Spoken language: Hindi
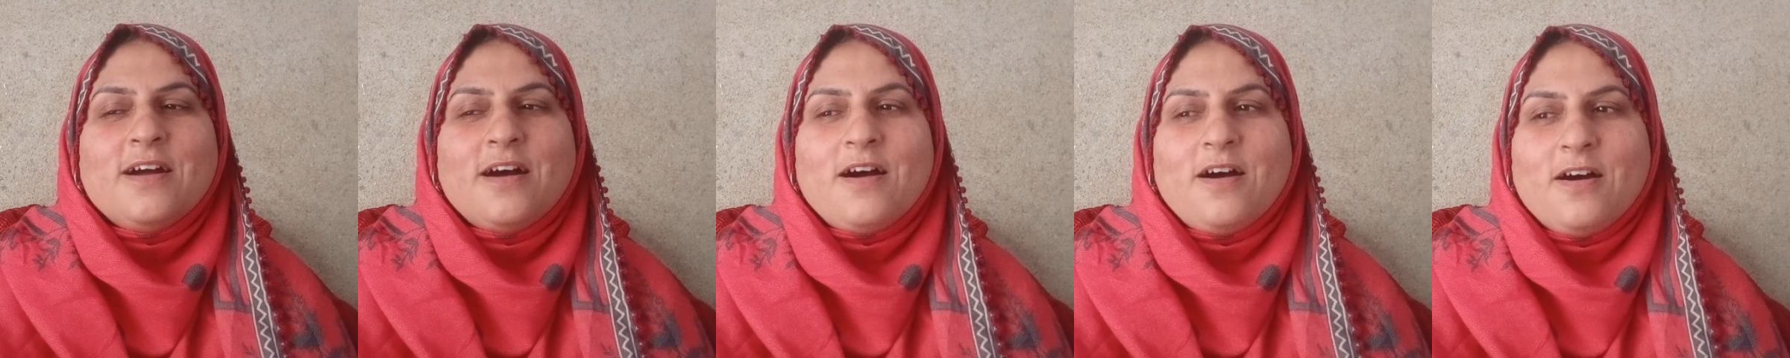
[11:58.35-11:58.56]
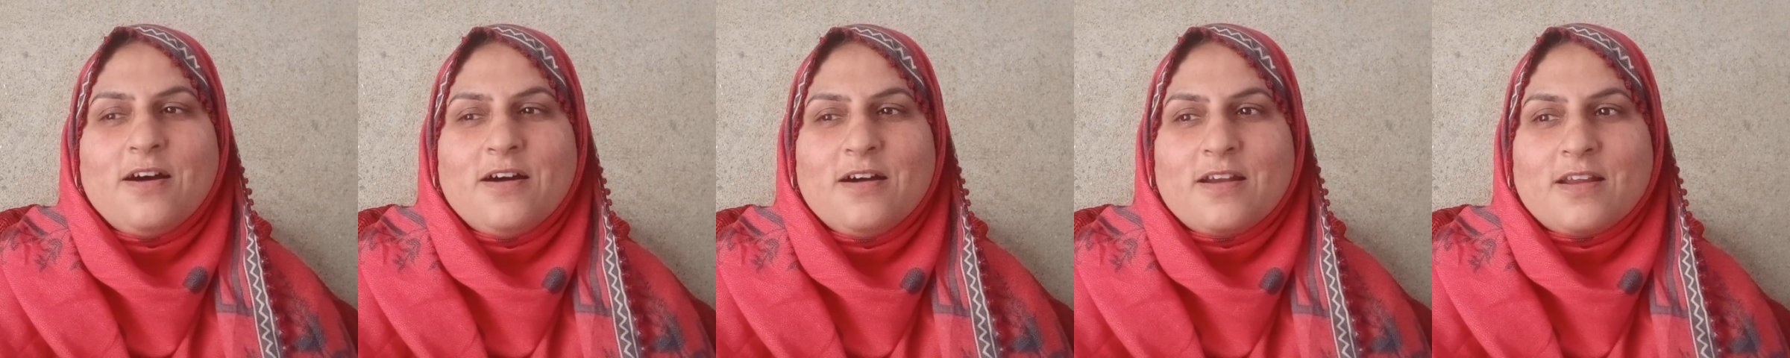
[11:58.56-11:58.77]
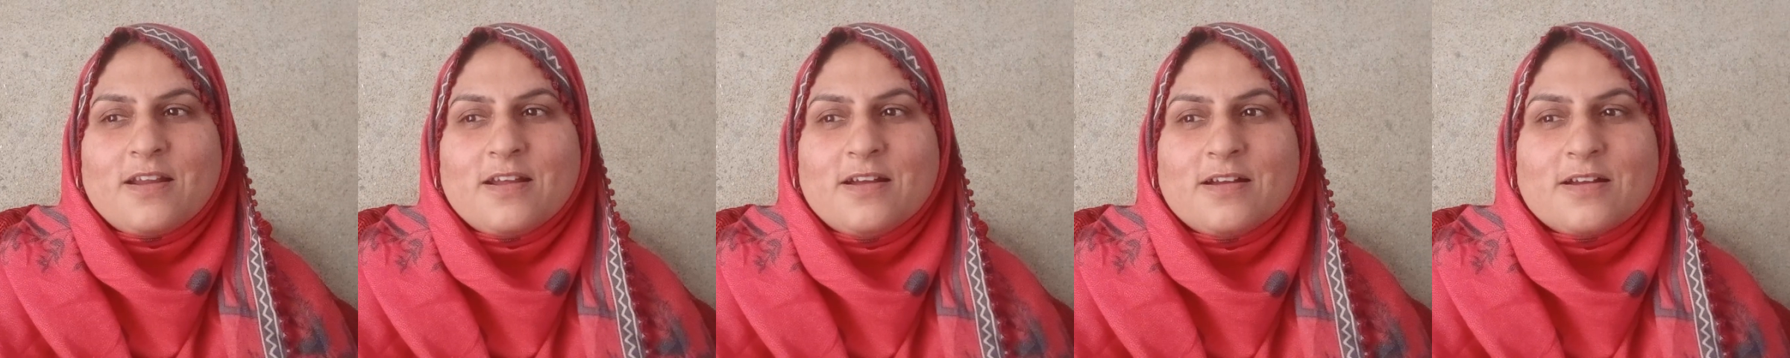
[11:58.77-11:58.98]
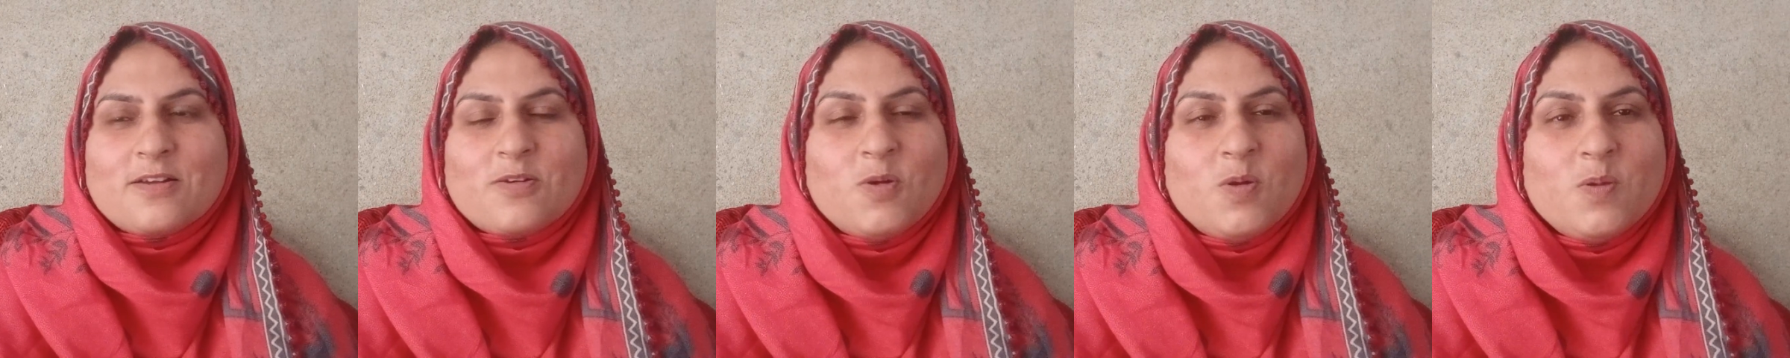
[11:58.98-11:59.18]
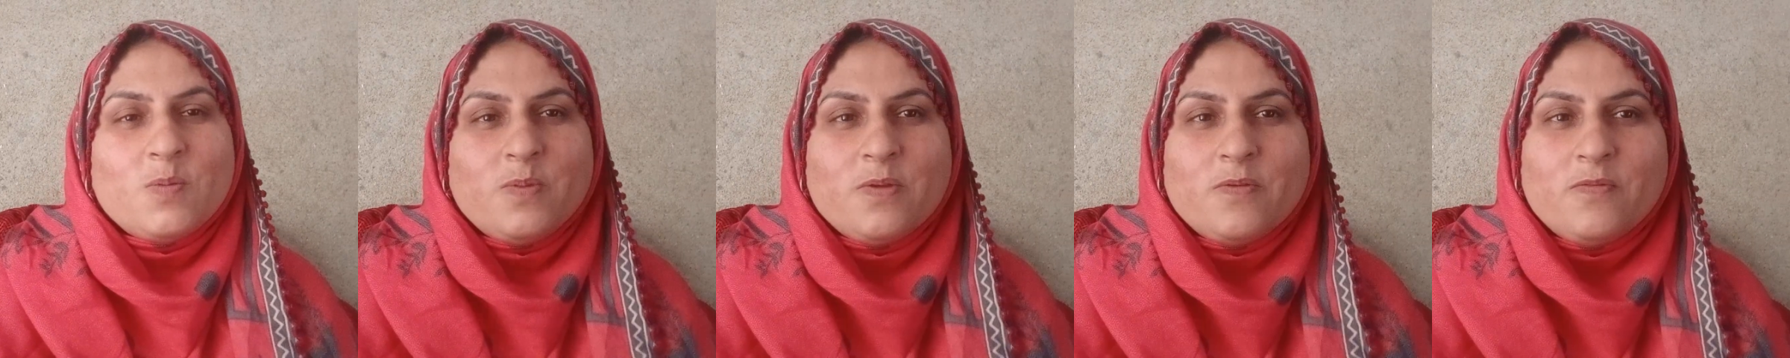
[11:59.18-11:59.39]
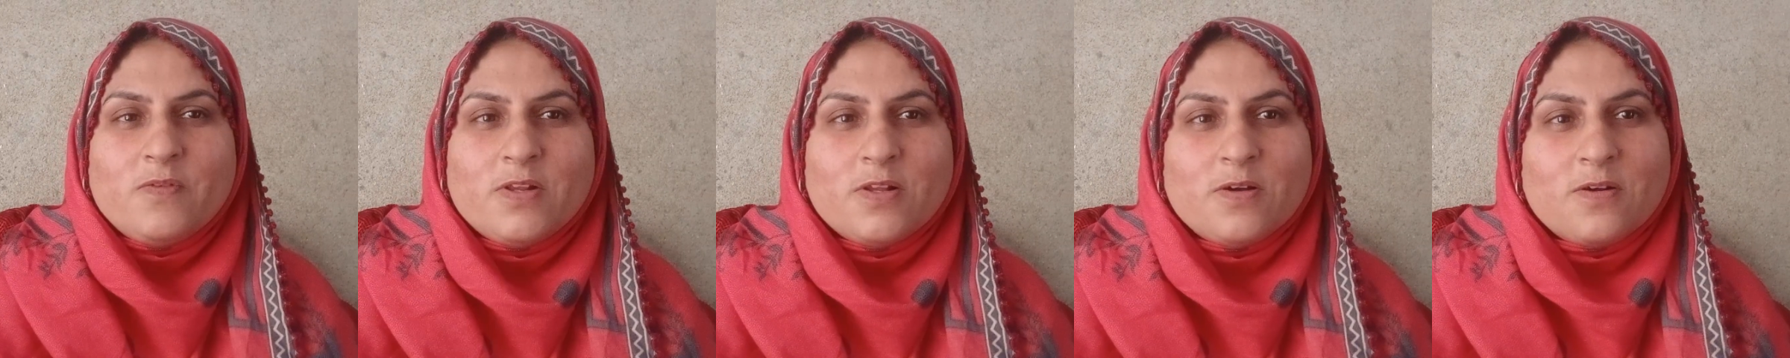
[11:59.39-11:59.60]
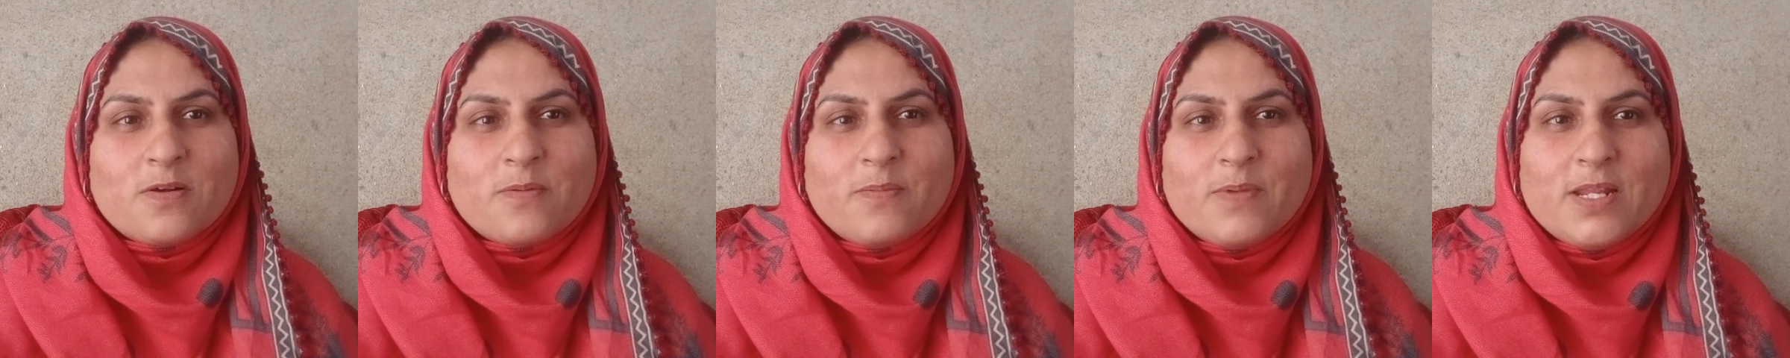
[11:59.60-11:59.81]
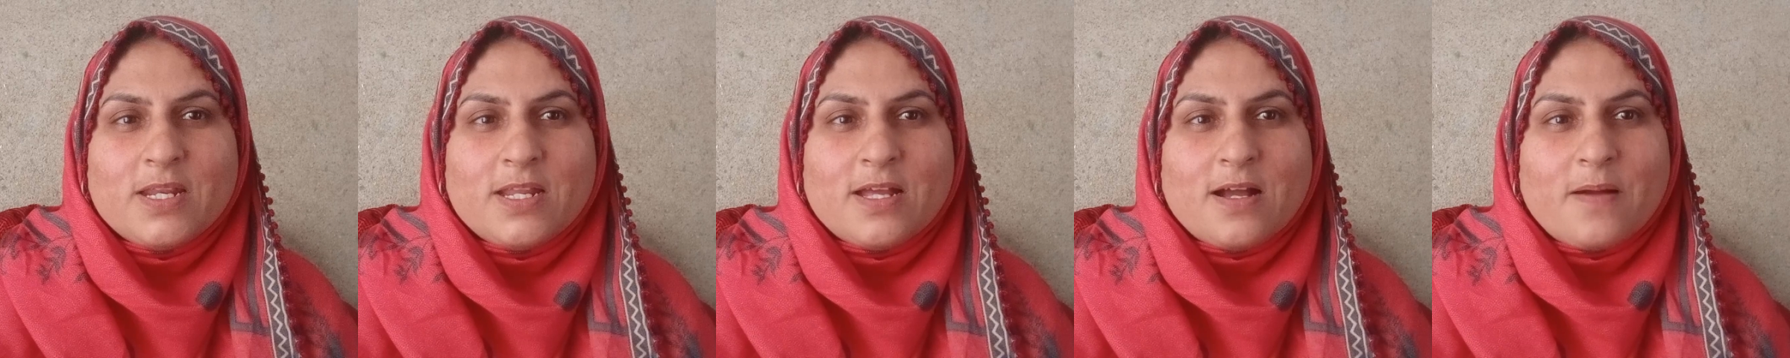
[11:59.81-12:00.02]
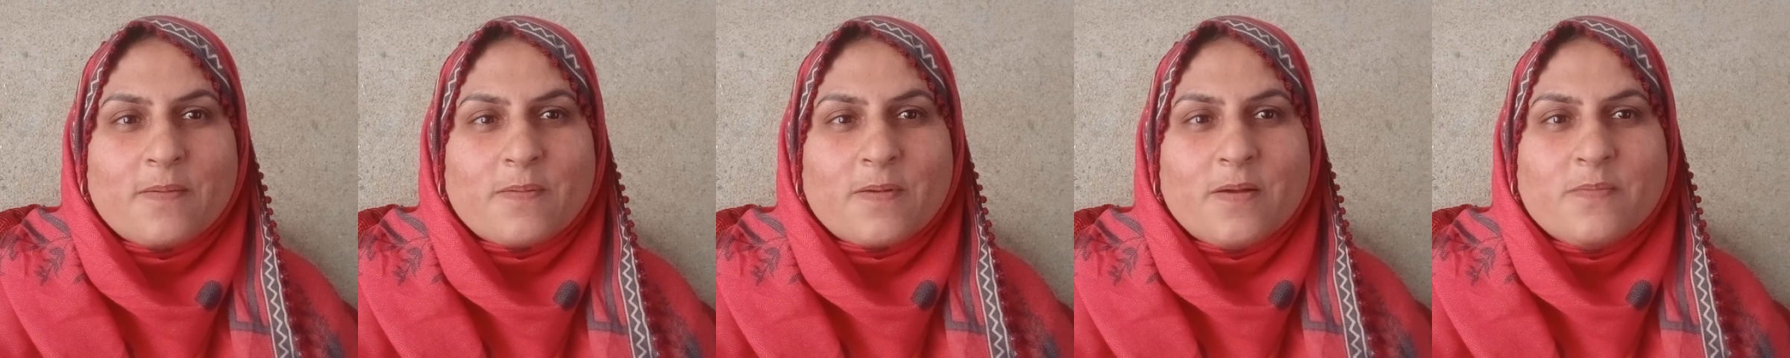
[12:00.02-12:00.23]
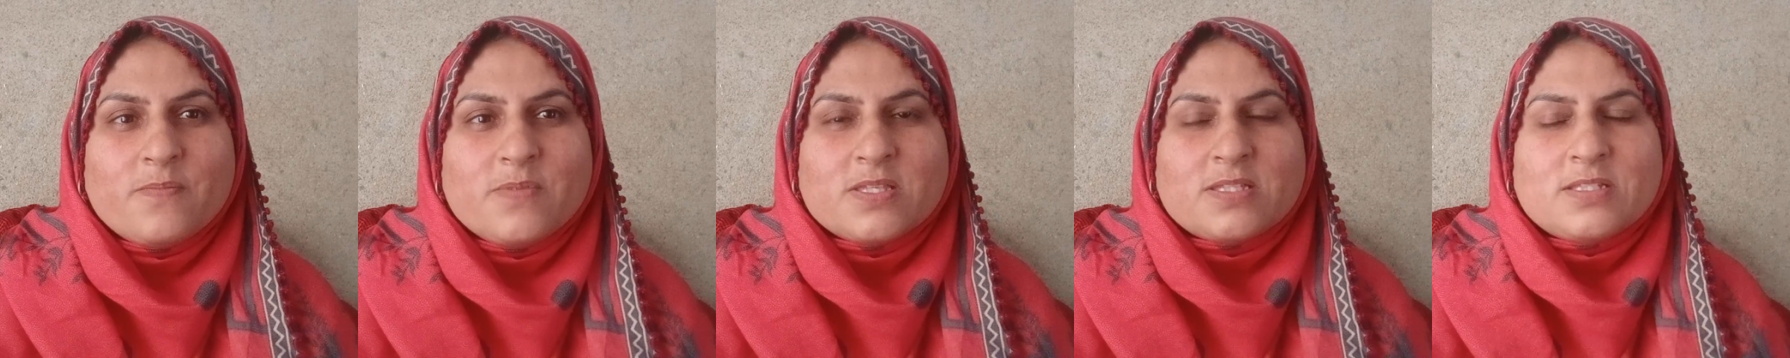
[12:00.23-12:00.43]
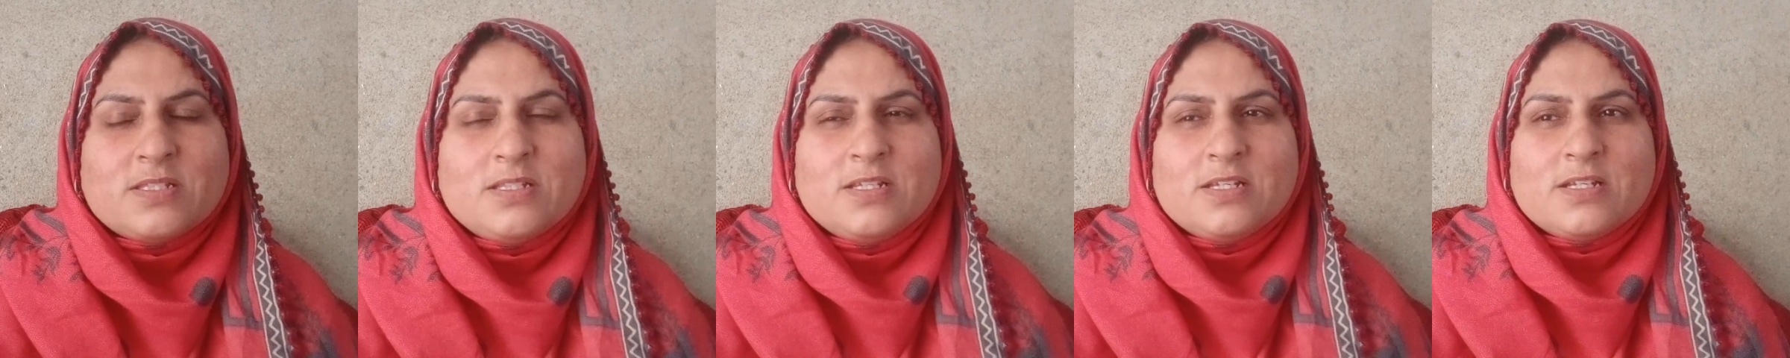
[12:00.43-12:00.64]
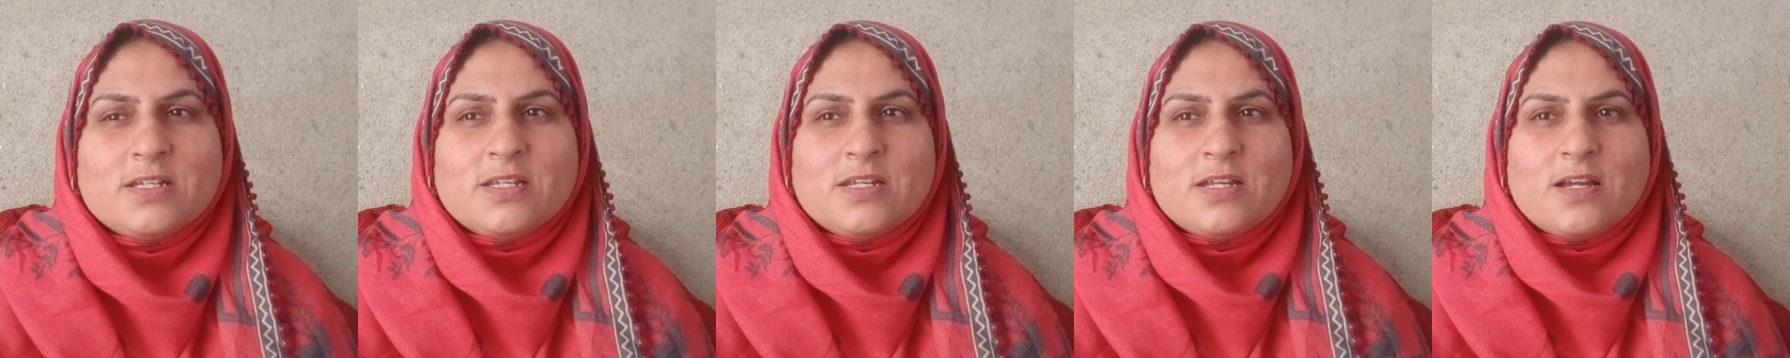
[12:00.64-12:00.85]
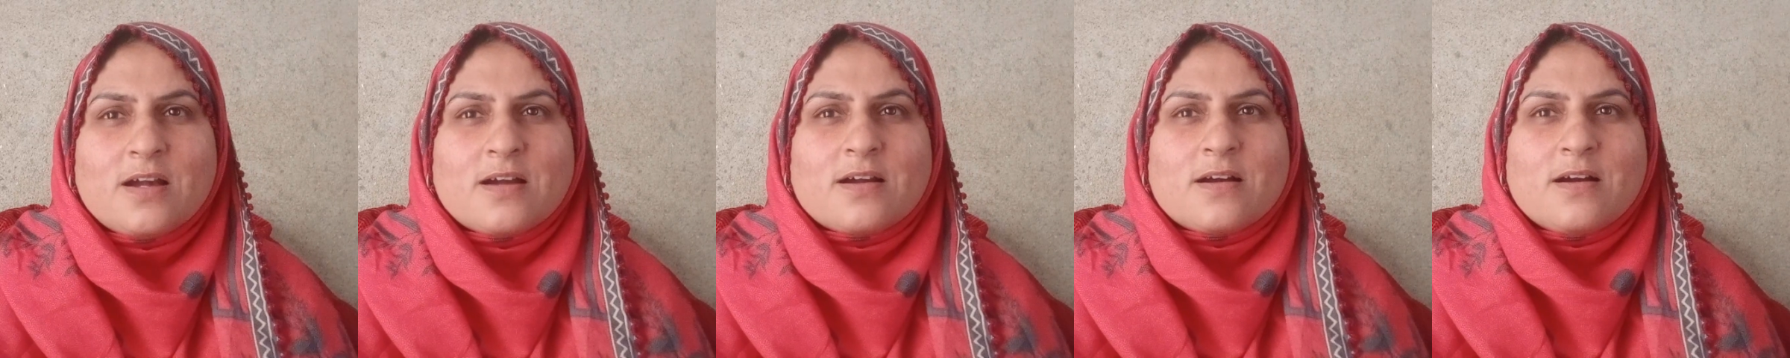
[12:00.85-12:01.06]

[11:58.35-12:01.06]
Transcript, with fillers: और कोई भी ब्लॉग मैंने आपका मिस नहीं किया